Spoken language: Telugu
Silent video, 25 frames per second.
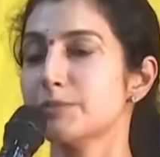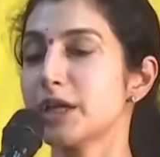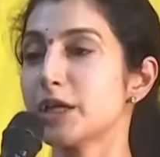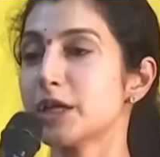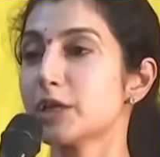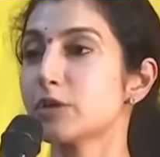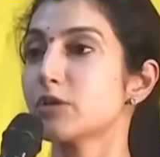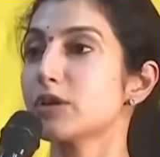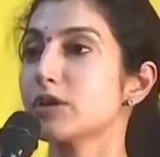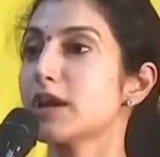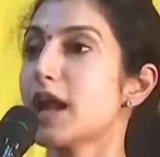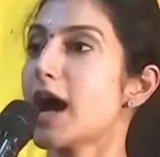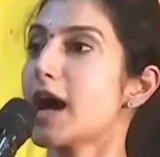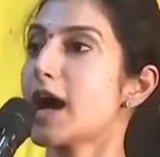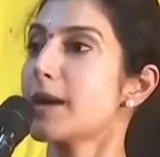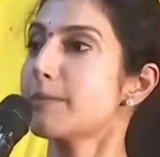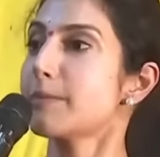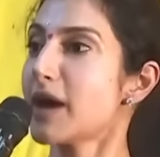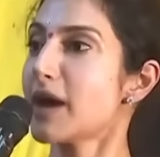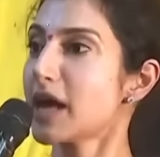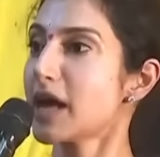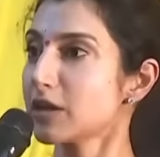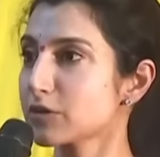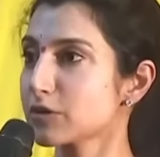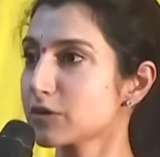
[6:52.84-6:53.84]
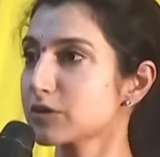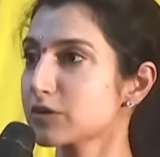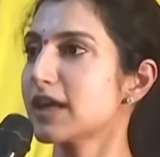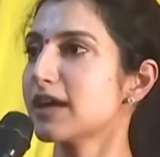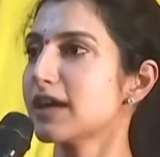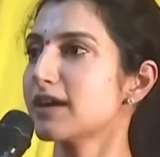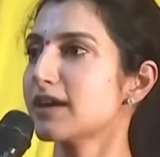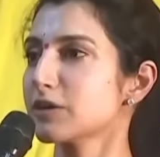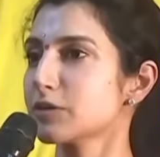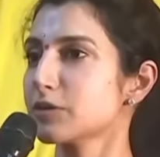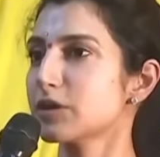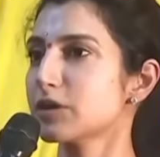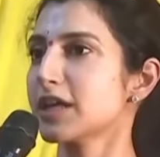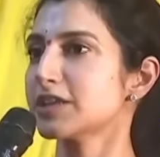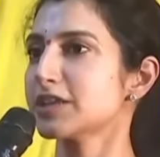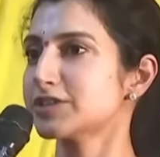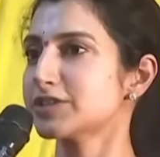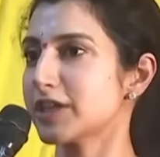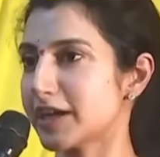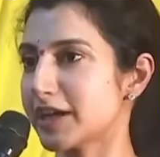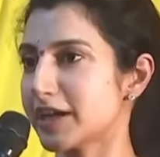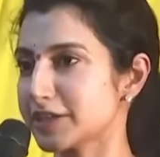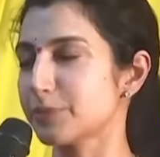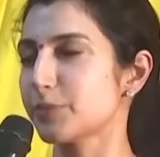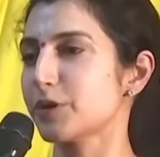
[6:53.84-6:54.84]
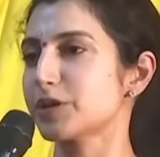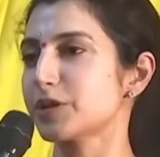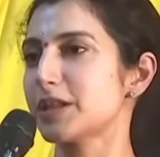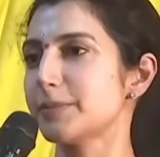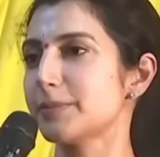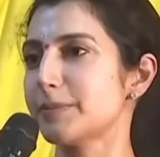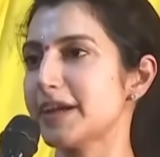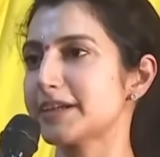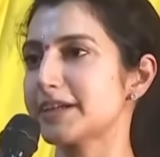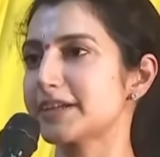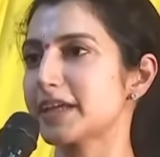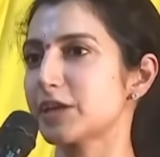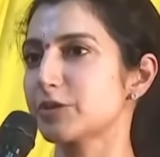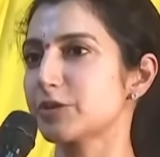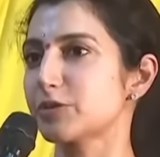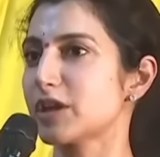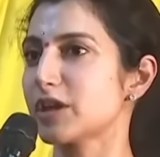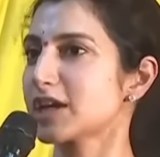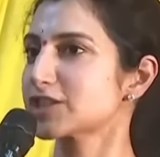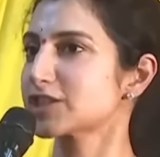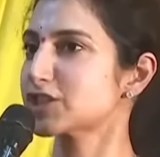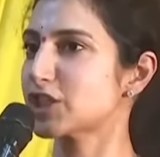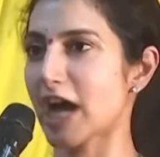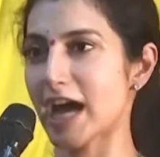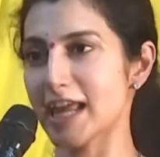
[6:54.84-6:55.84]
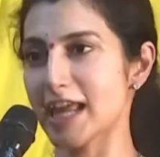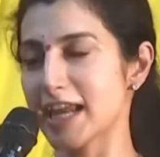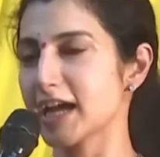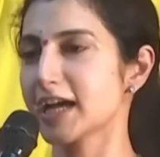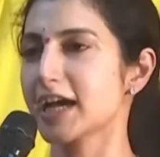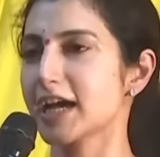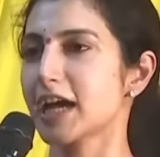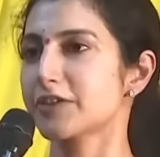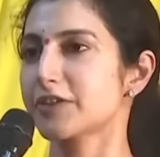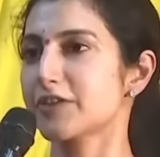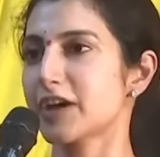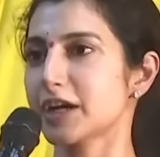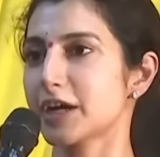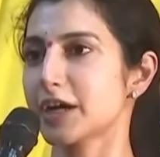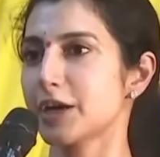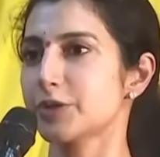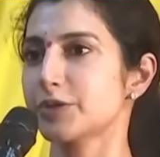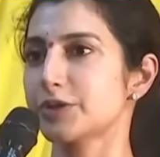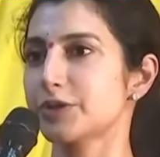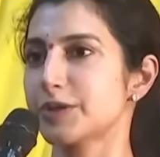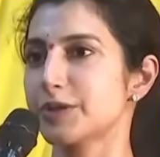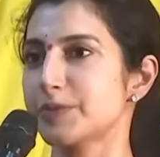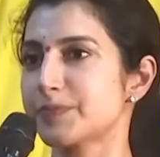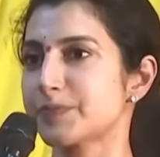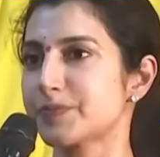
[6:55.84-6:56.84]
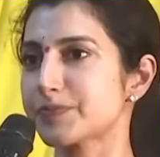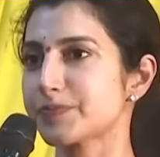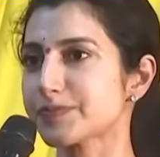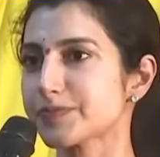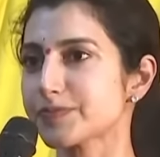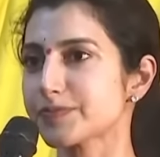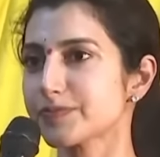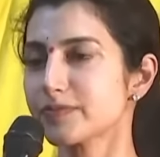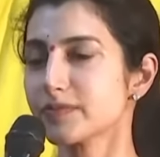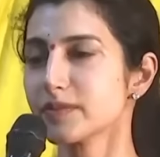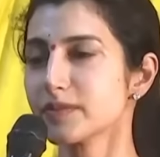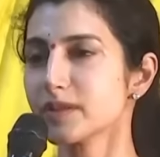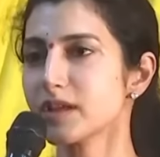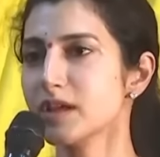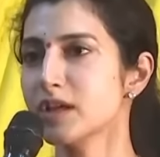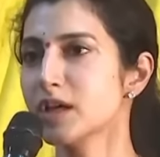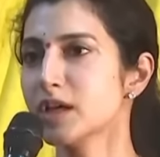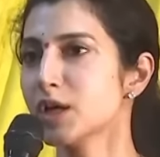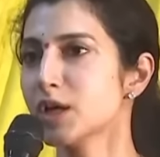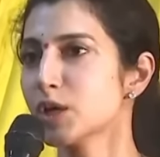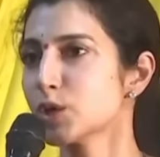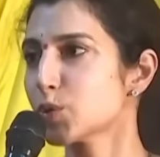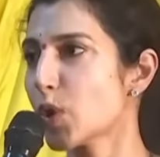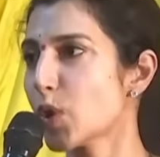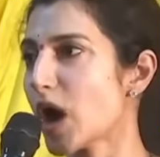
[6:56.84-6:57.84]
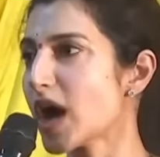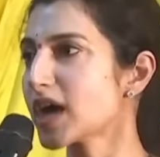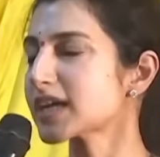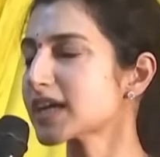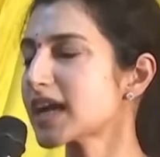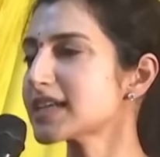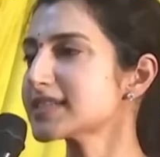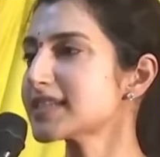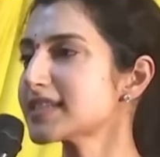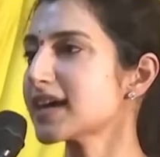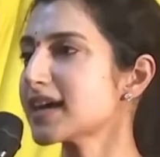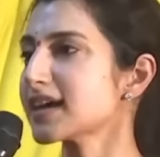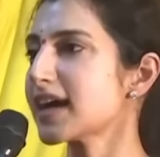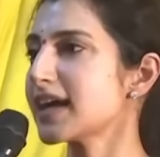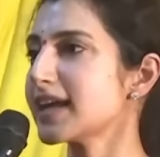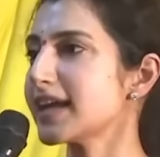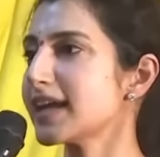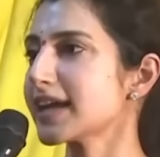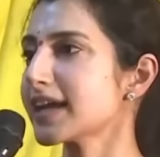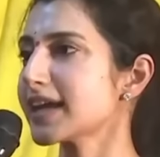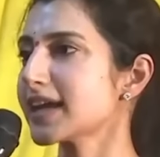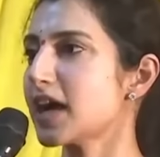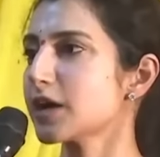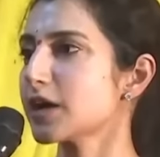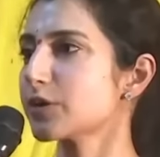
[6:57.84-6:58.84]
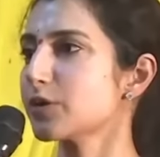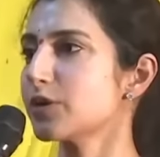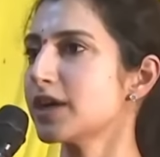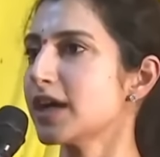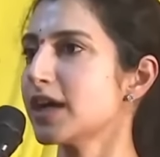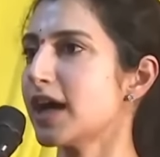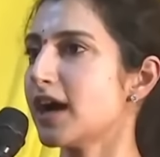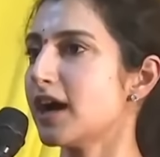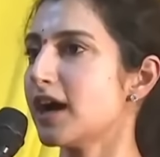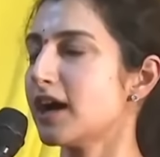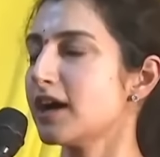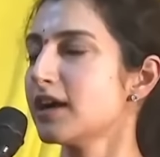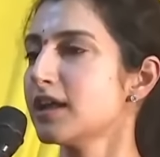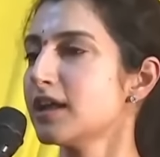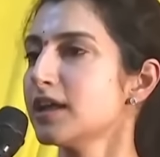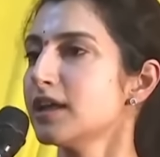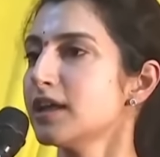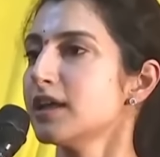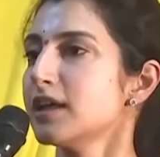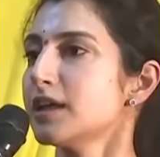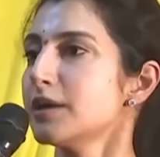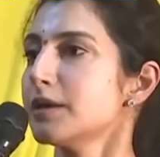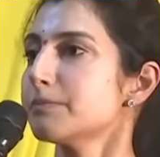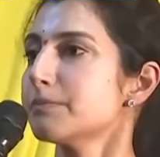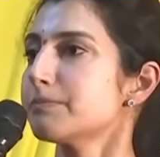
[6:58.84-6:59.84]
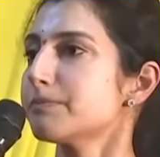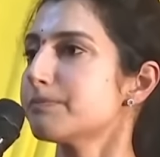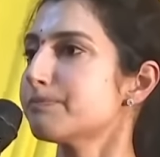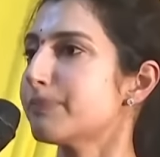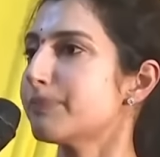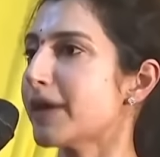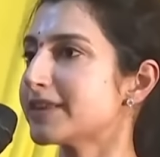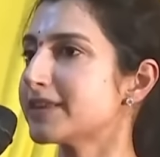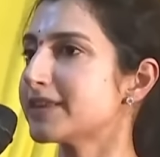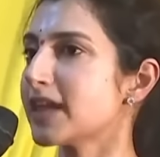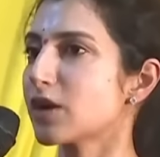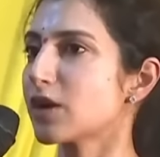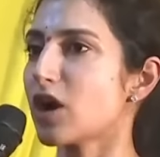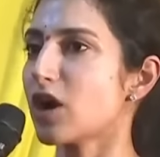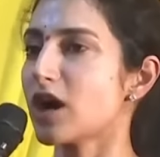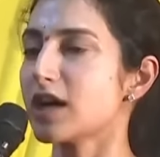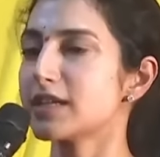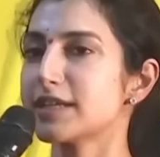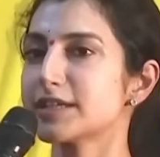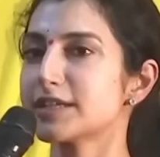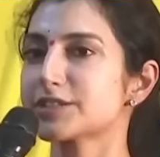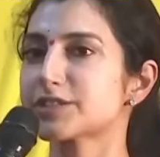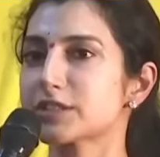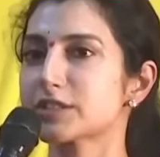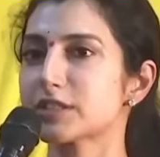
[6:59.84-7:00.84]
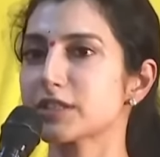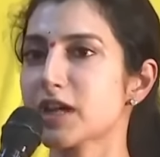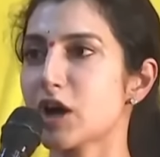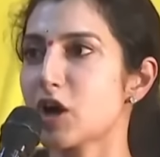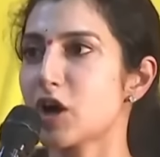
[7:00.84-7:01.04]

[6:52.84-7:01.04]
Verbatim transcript: మీరు లాభాలు కూడా కూడా చేయటం మొదలుపెట్టారు నాకు చాలా గర్వంగా ఉంది డ్వాక్రా సంఘాలే కాకుండా పెద్ద కాలేజ్